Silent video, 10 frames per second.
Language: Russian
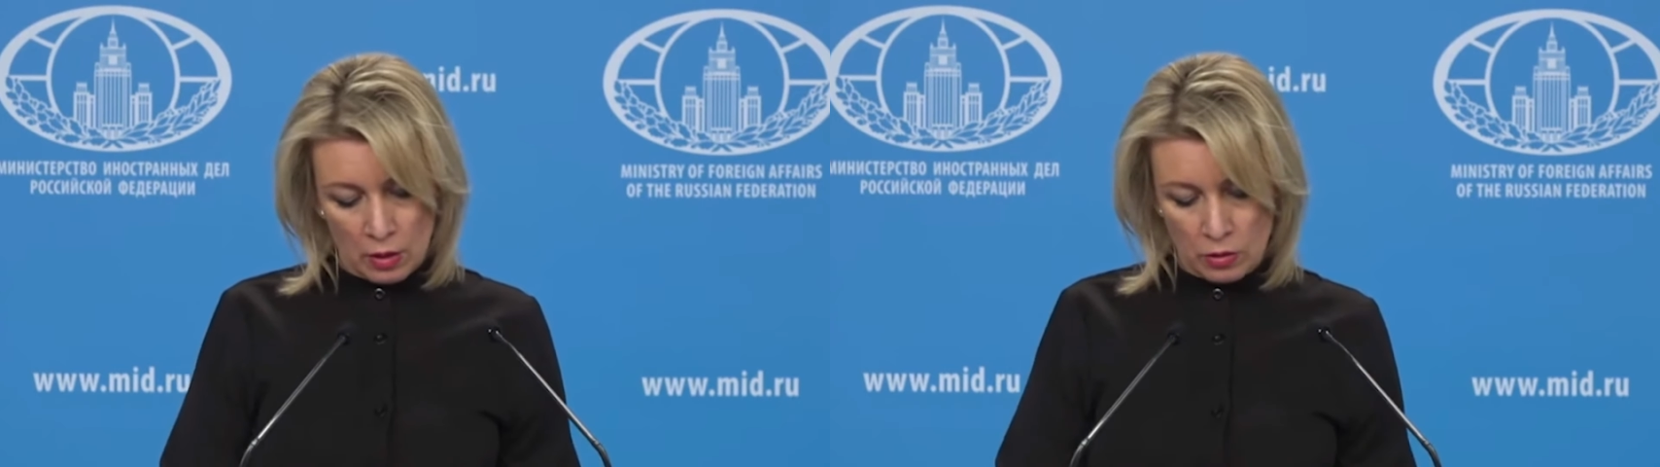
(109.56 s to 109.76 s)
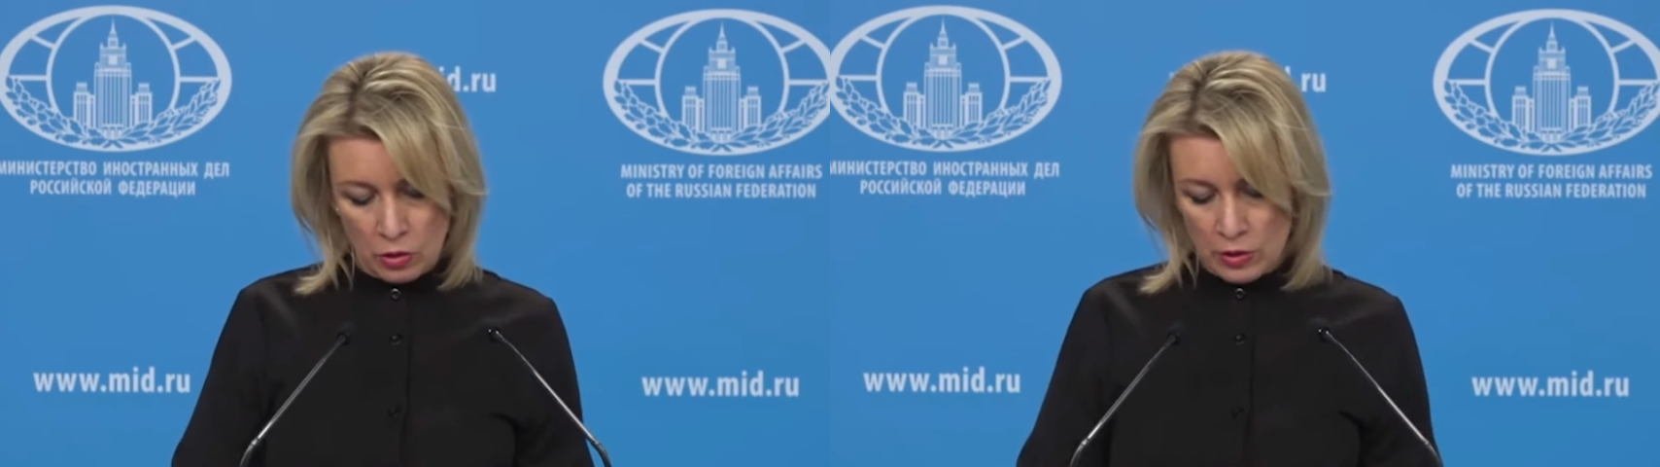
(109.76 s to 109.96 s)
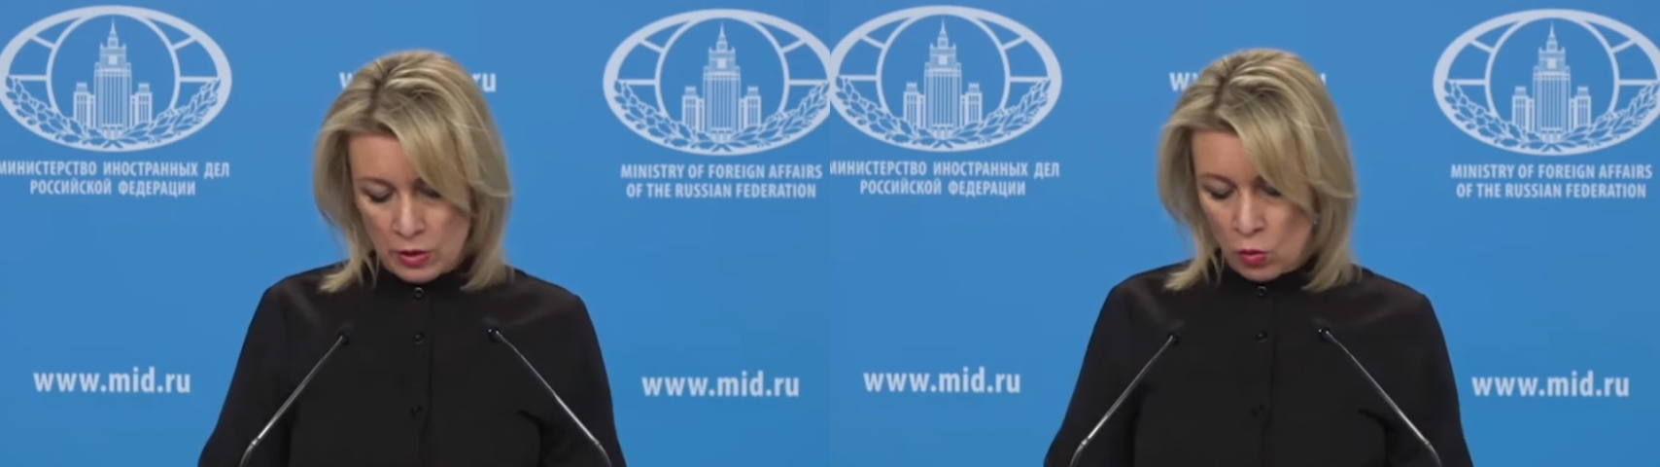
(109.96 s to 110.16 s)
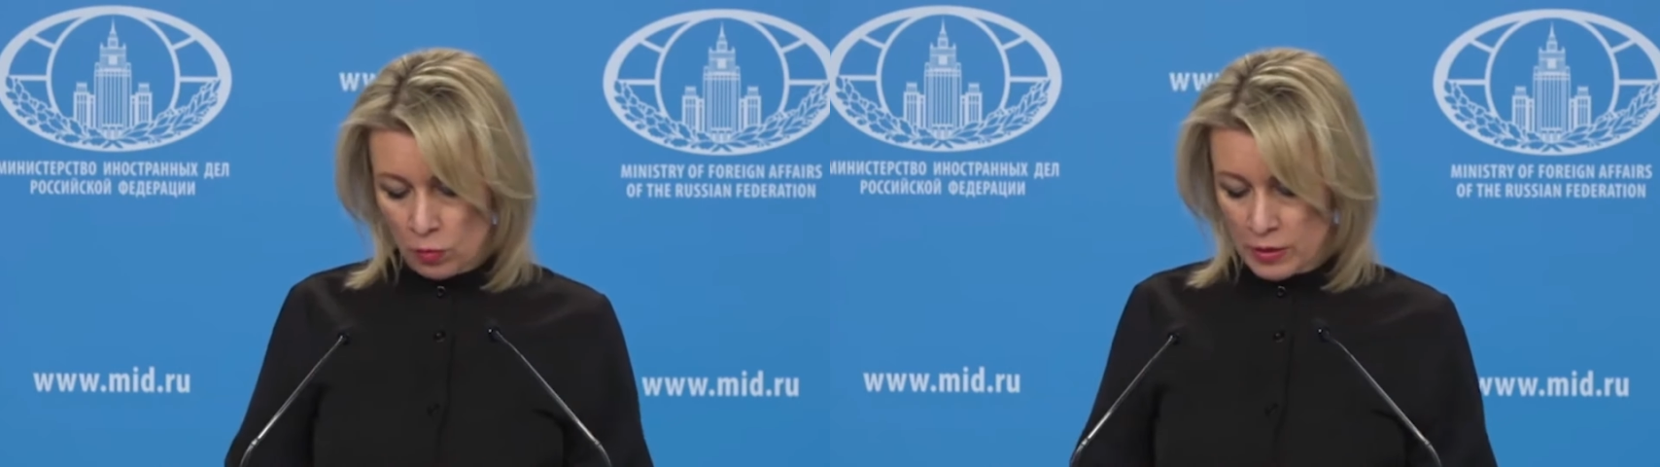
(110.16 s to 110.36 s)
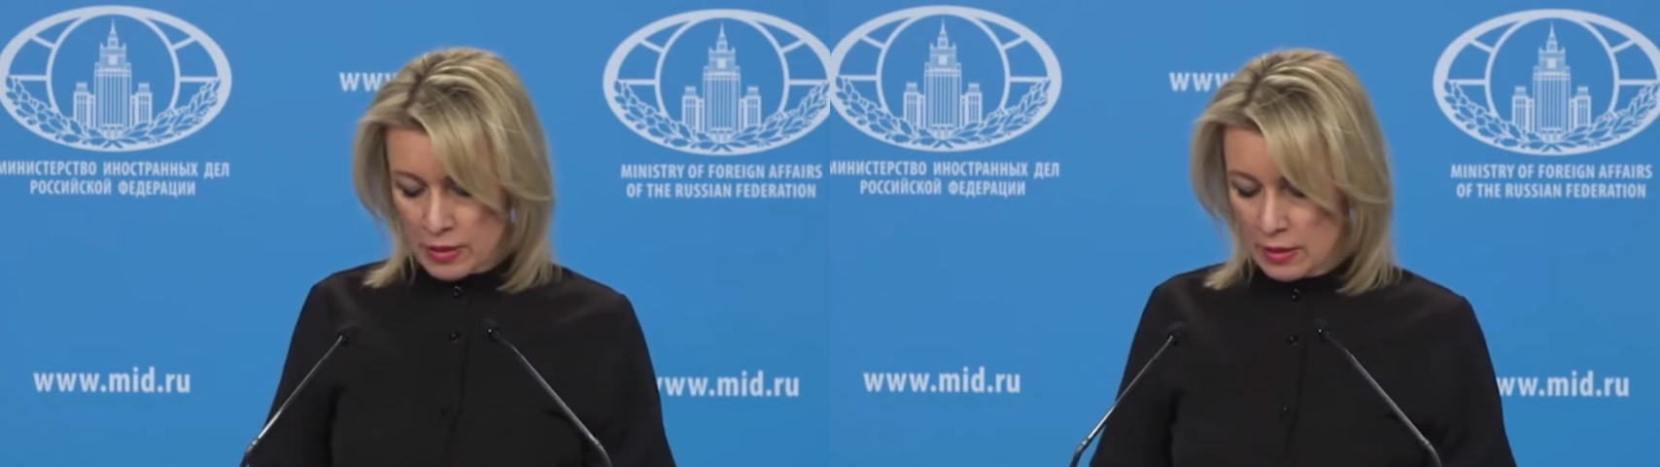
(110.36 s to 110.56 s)
Синикской
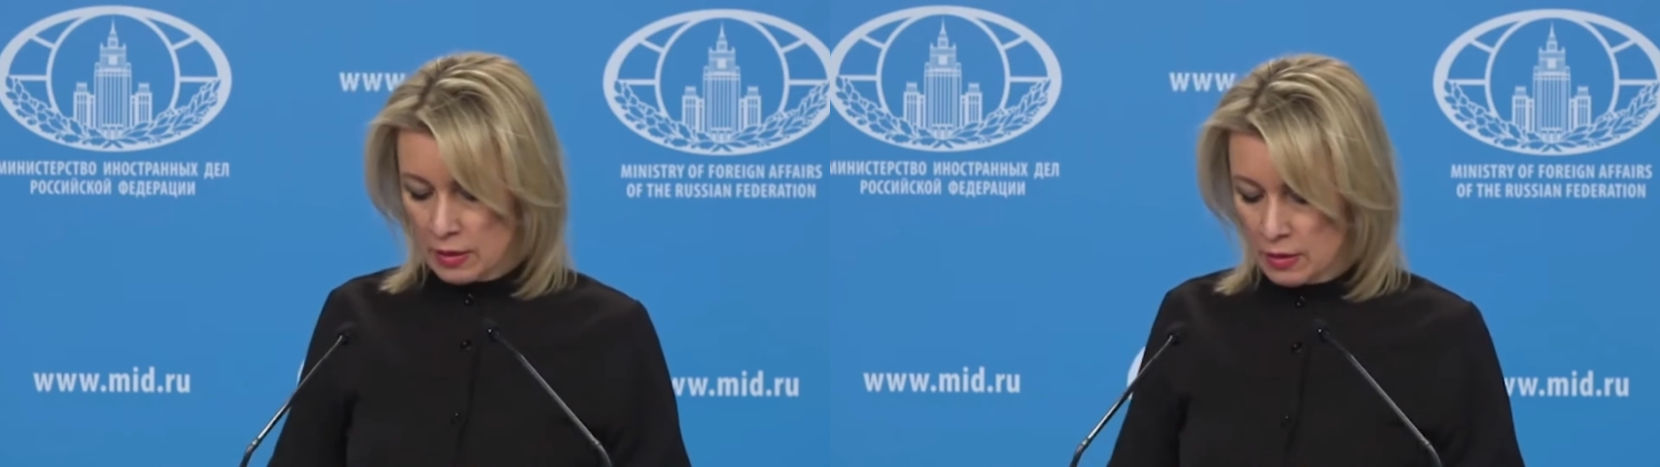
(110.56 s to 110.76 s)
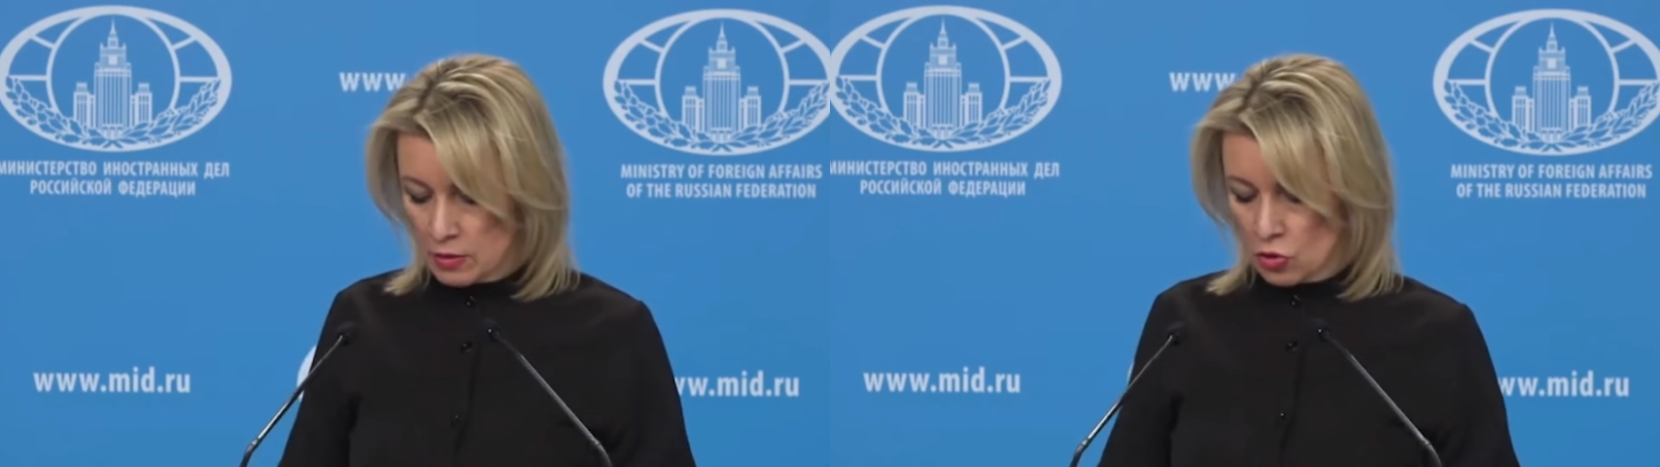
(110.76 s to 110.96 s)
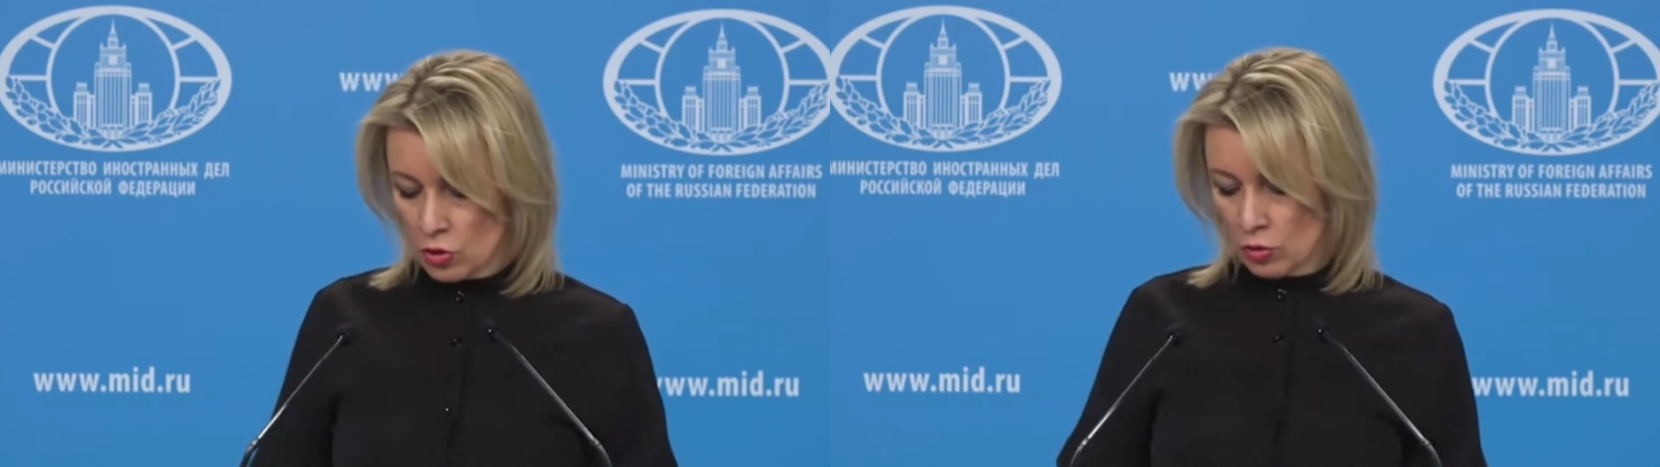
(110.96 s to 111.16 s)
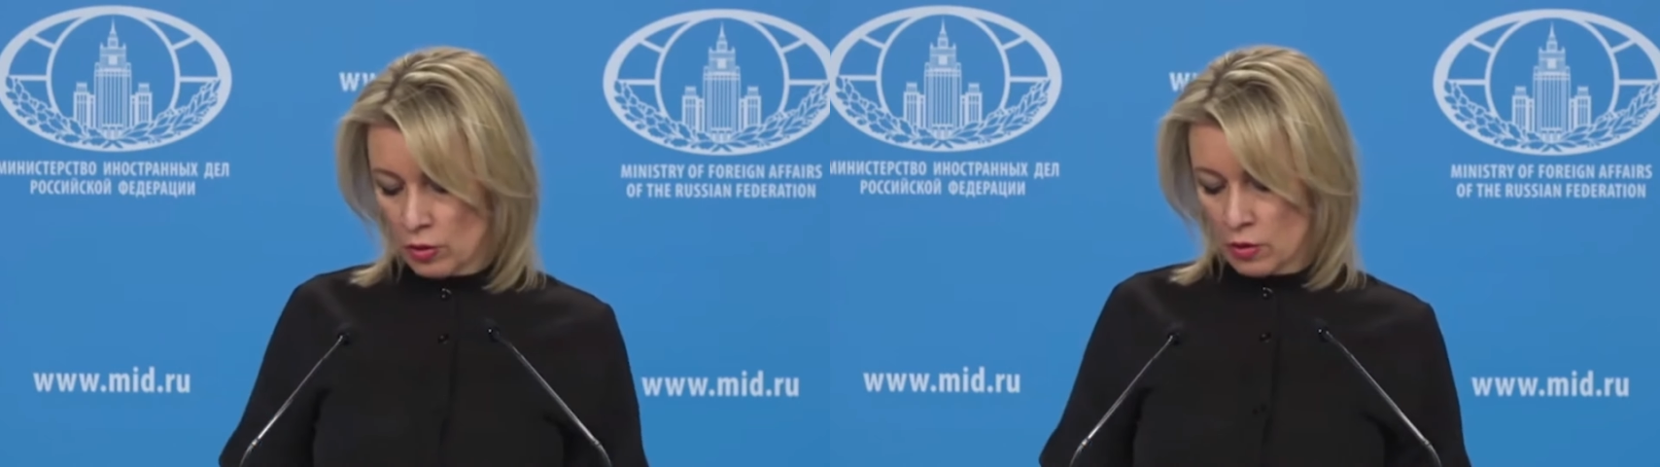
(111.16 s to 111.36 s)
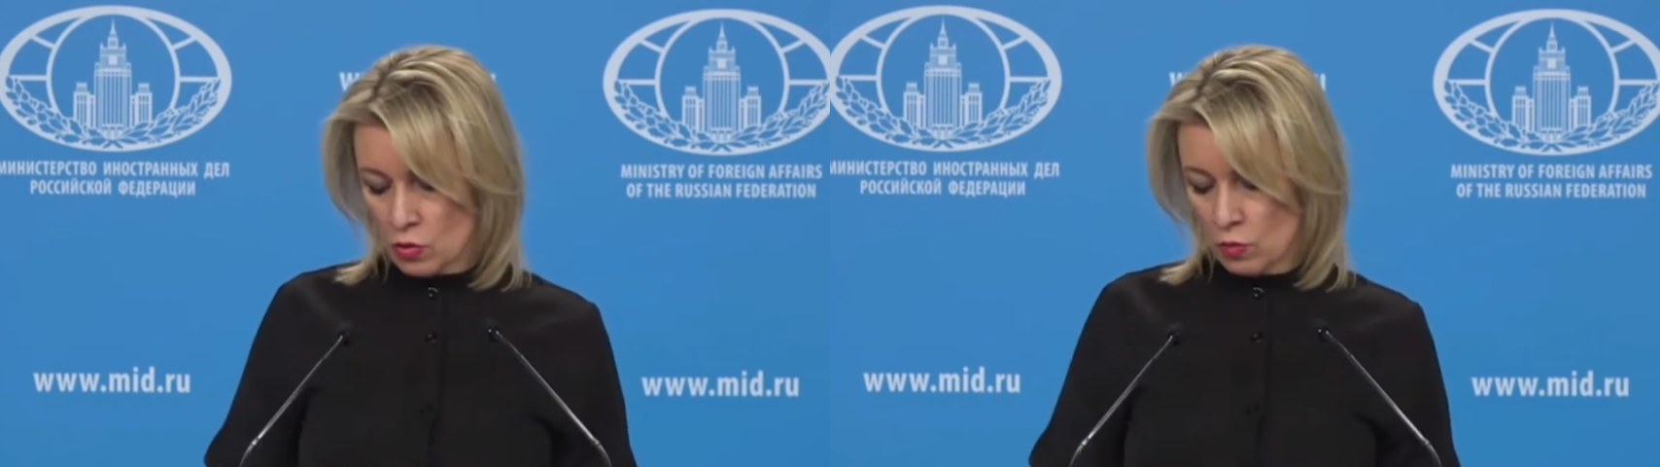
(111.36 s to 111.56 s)
области, они защищают
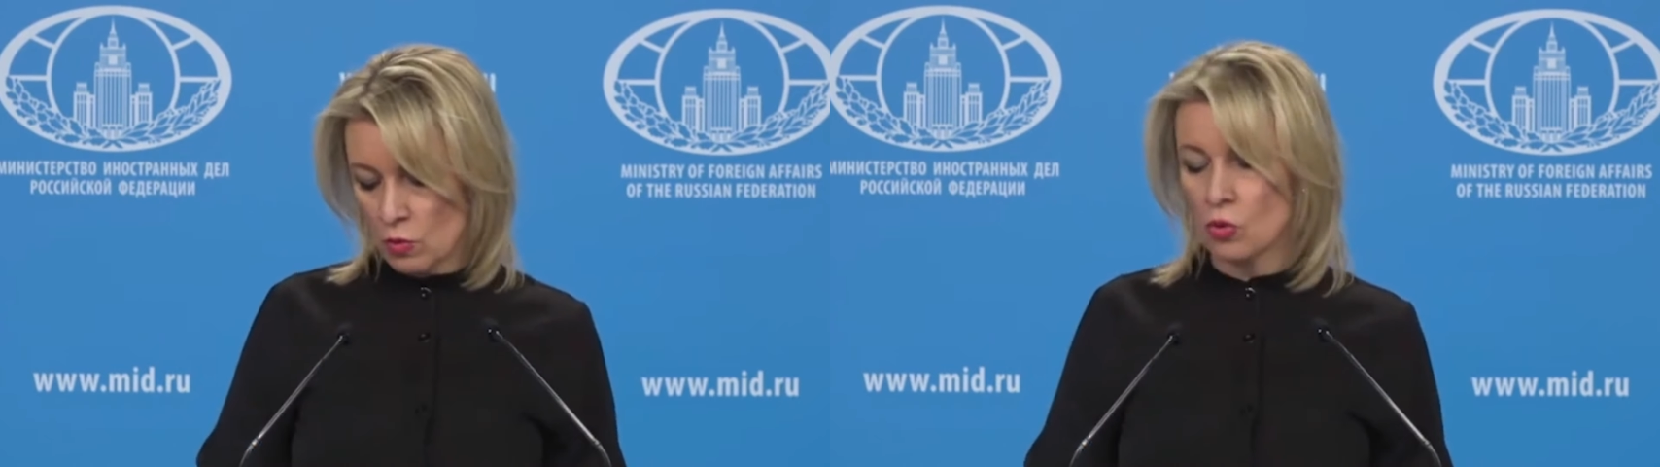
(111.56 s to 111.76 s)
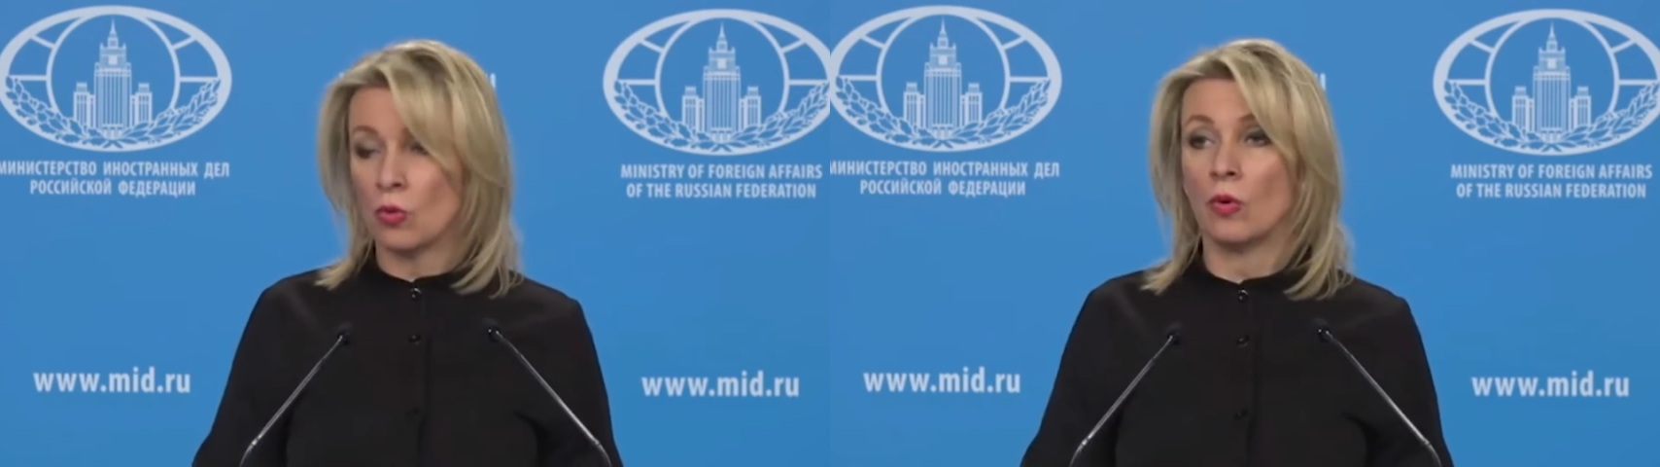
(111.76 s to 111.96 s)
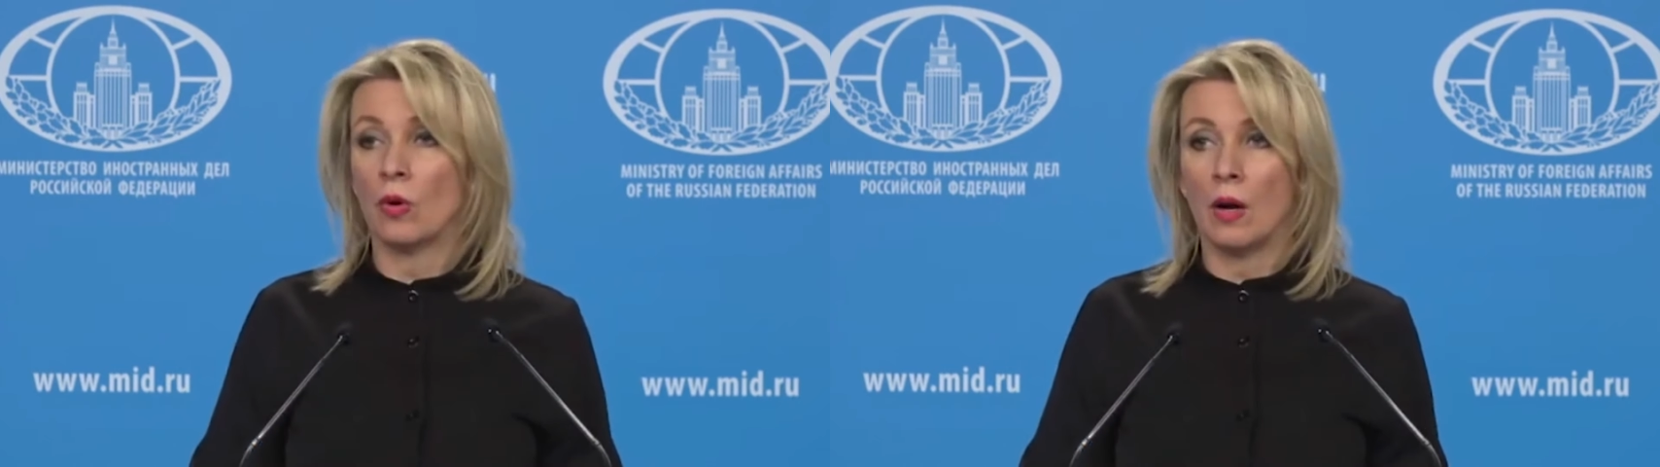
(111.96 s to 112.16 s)
границу между